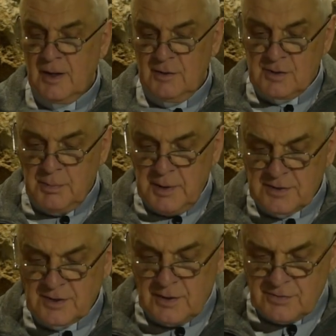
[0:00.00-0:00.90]

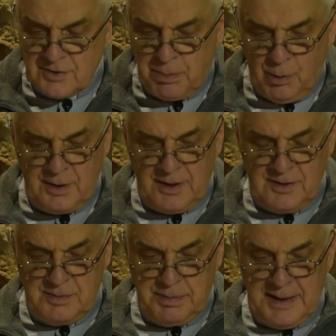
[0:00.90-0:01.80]
Zmysł
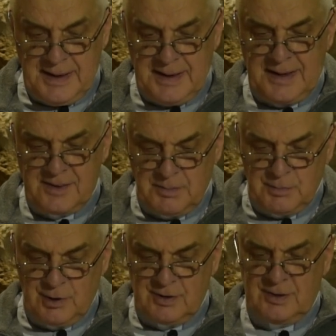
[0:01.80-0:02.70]
wspólny zbiera
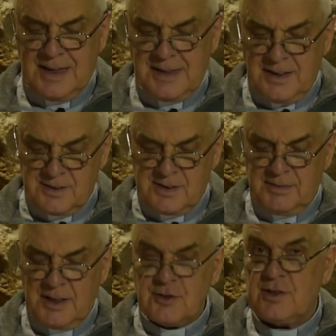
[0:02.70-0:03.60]
razem doznania
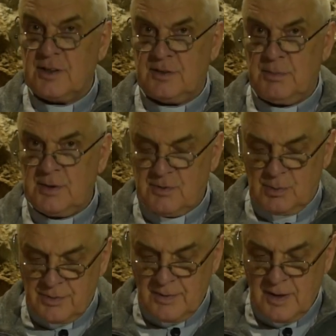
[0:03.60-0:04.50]
zewnętrznych
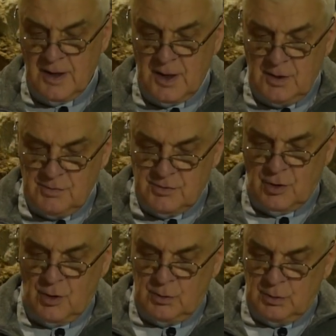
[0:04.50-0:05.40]
zmysłów
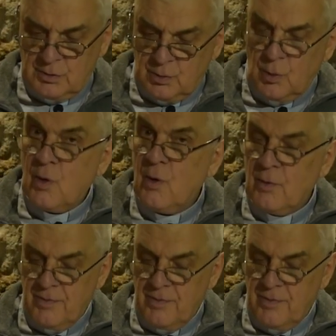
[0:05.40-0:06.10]
wzroku, słuchu,